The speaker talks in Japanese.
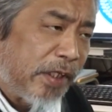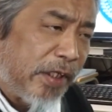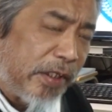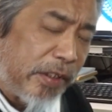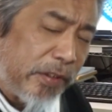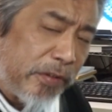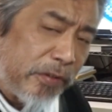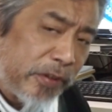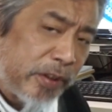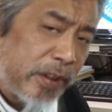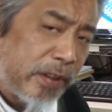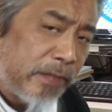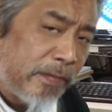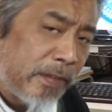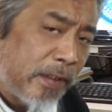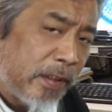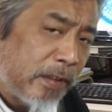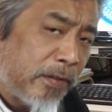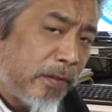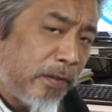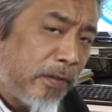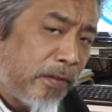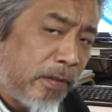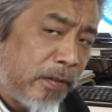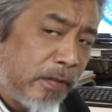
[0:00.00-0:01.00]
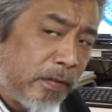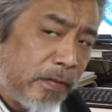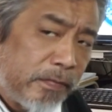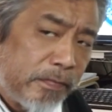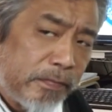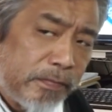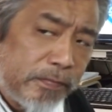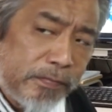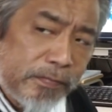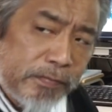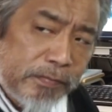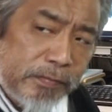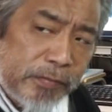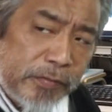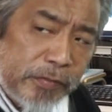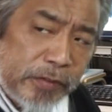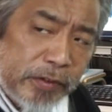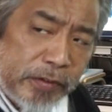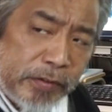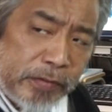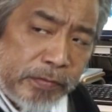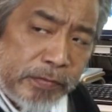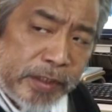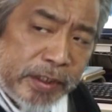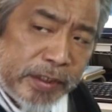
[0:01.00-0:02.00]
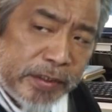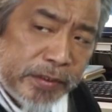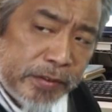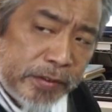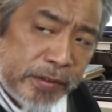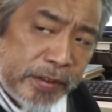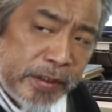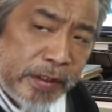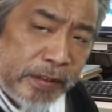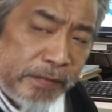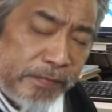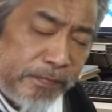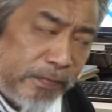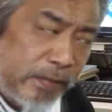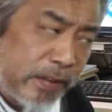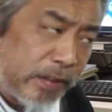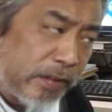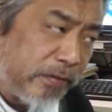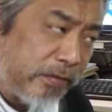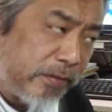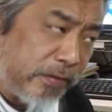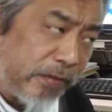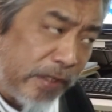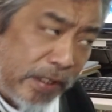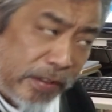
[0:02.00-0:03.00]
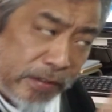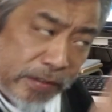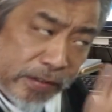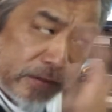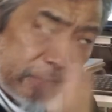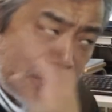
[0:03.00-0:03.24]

広島の海沿い、呉より